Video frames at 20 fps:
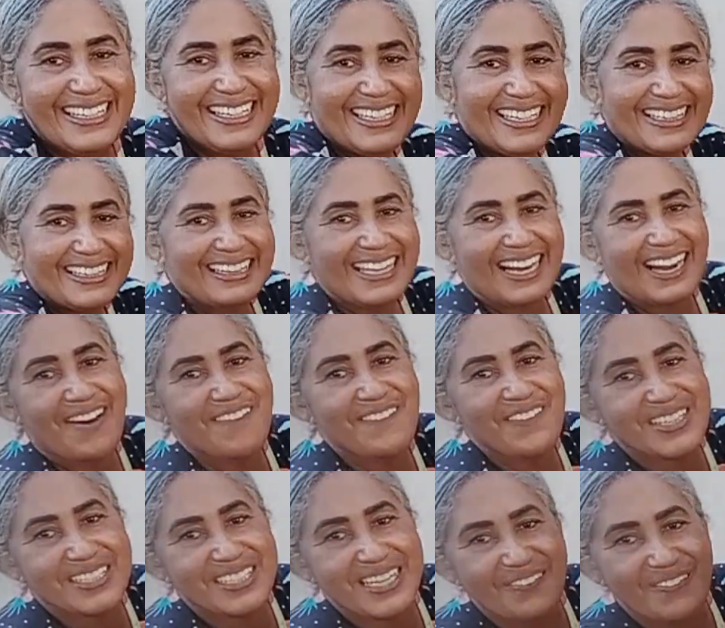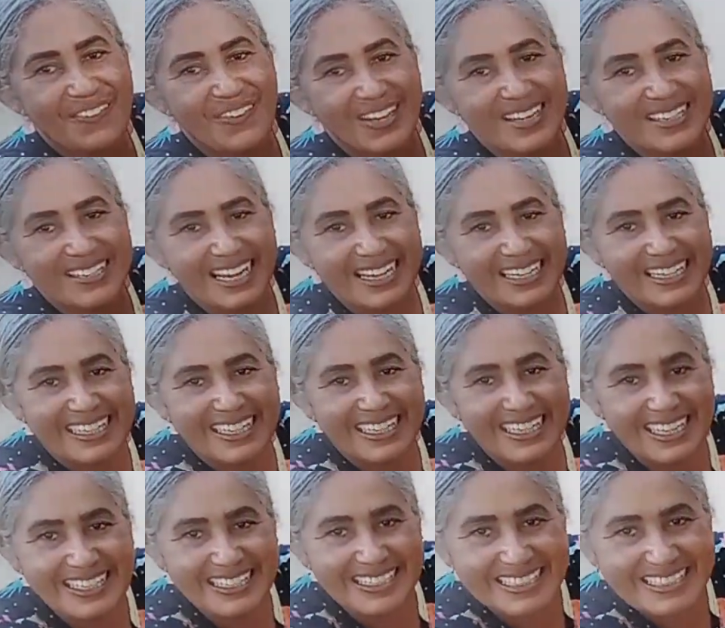Então, meus amores,
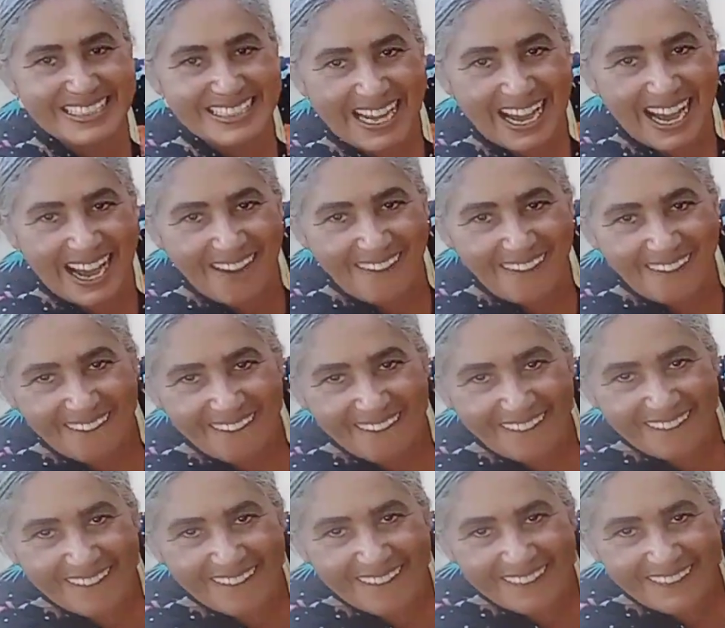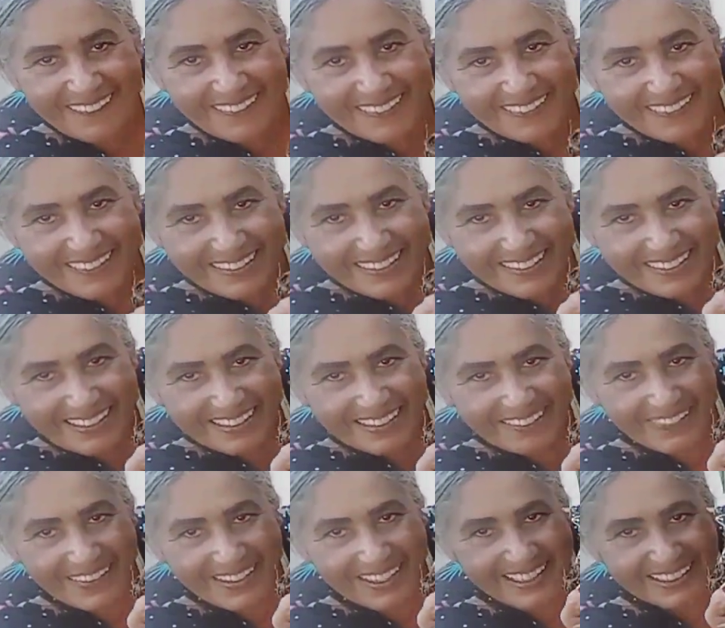aqui está, ó. Tá
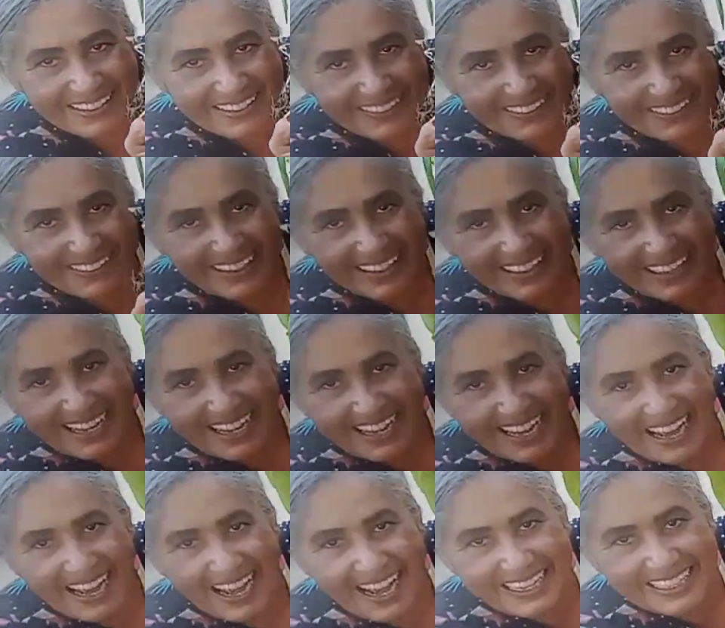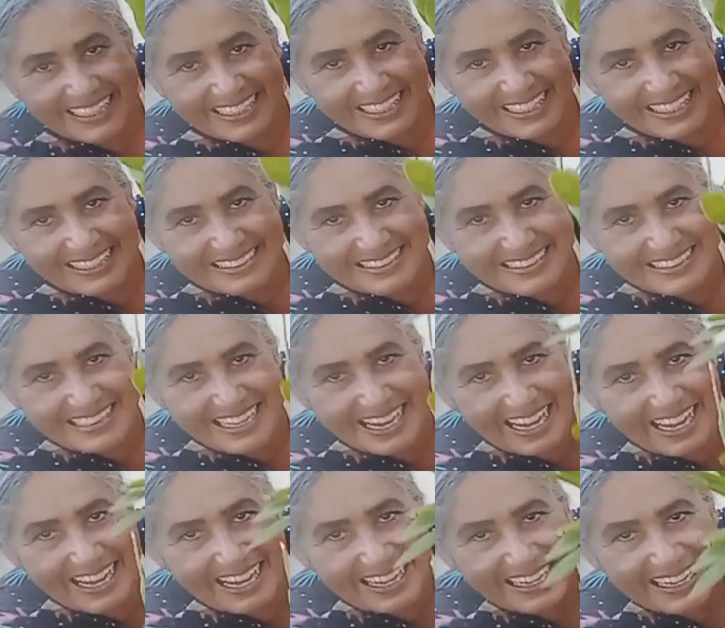vendo? Aqui
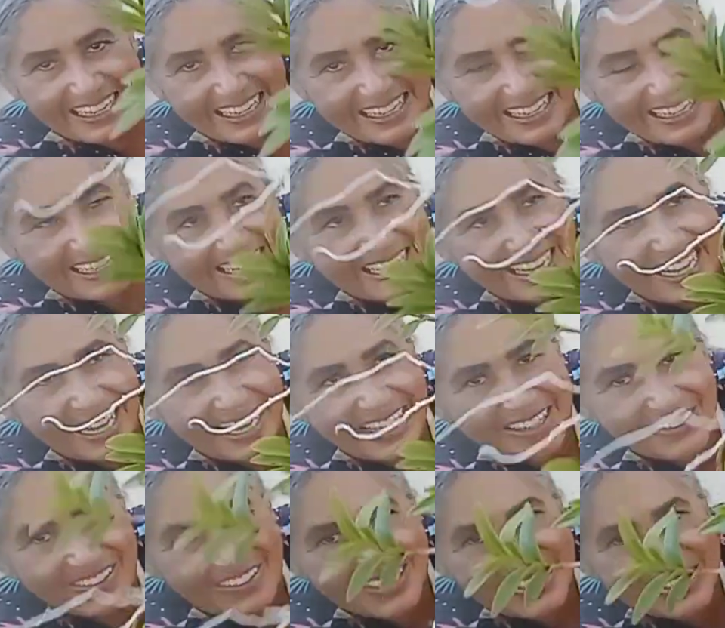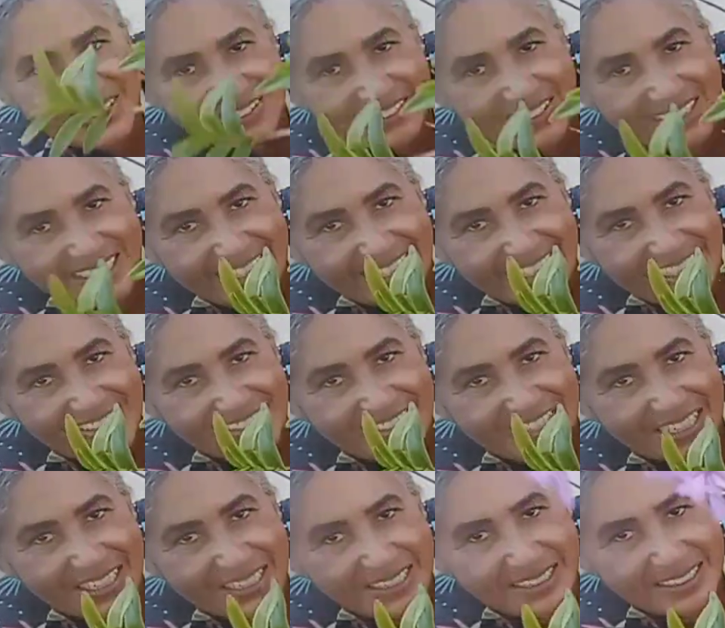está a nossa
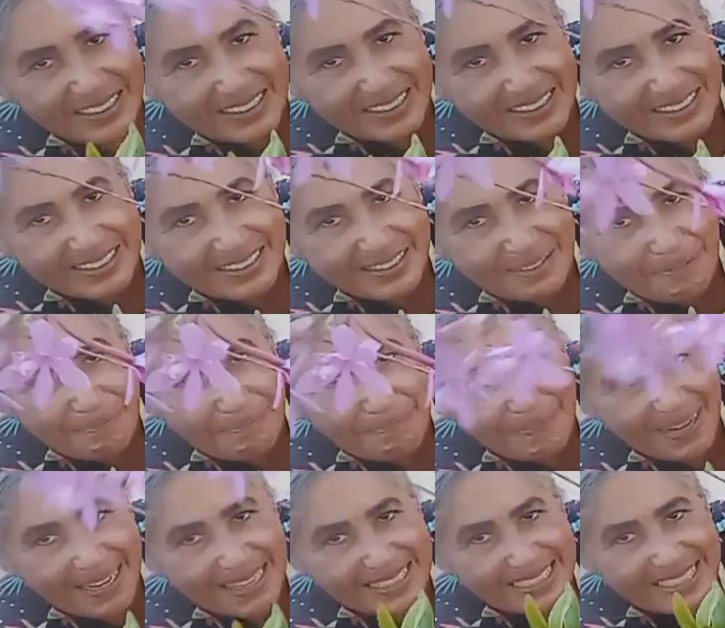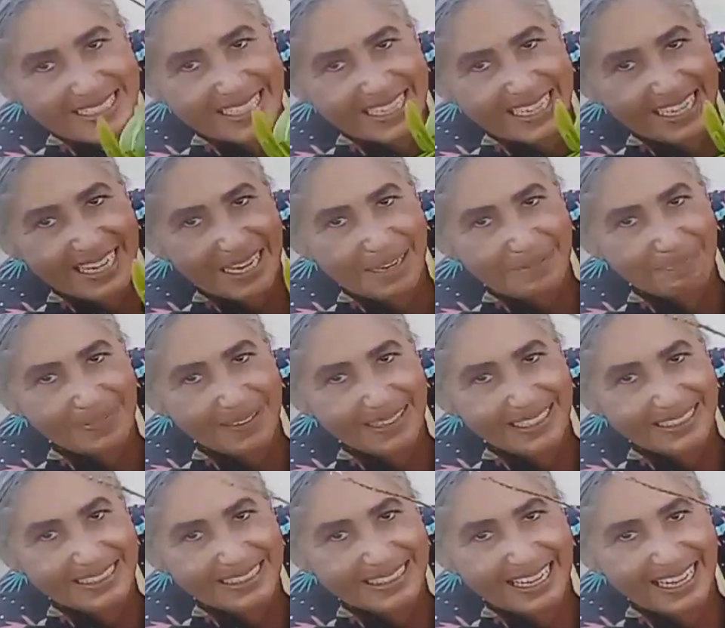orquídea para ser
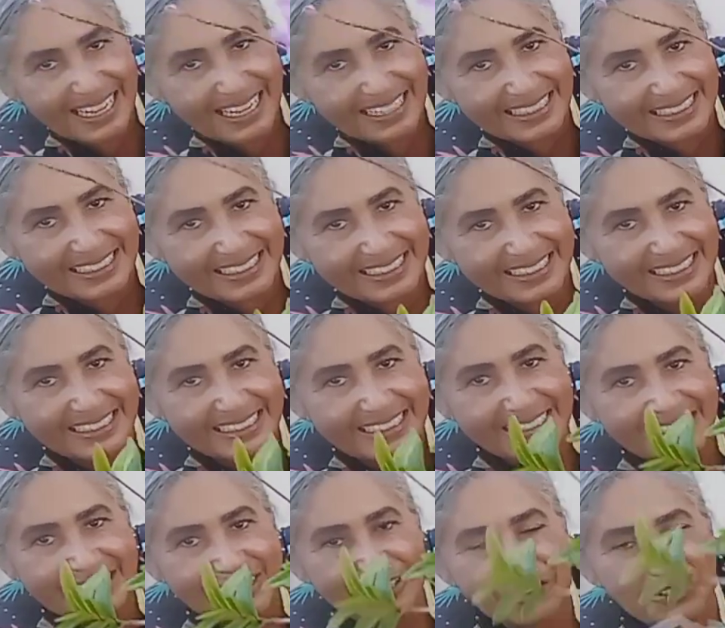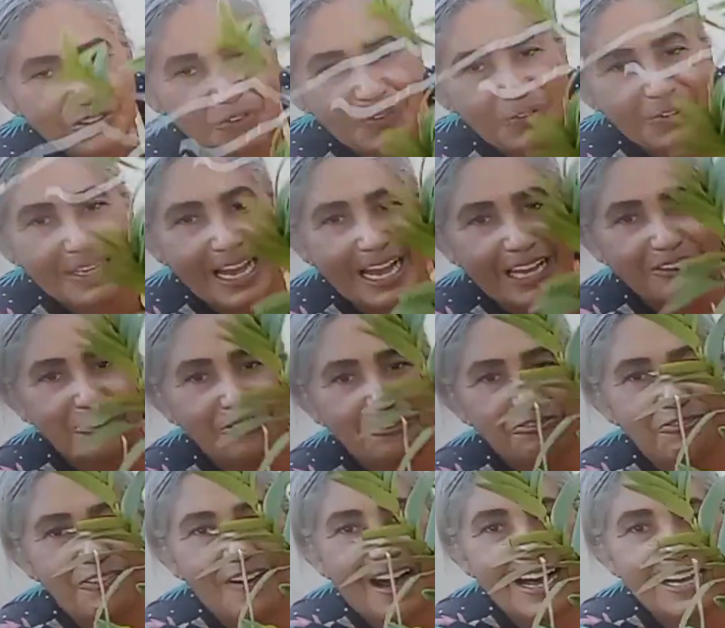replantada no lugar
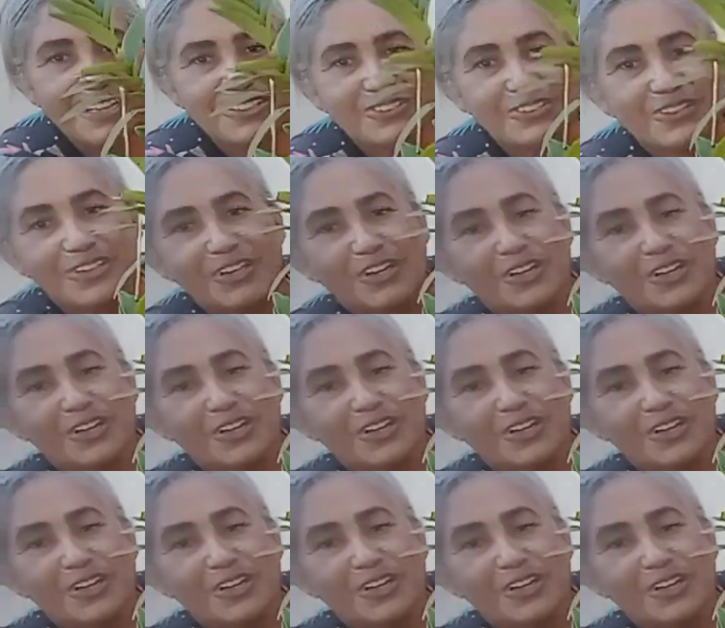do vaso.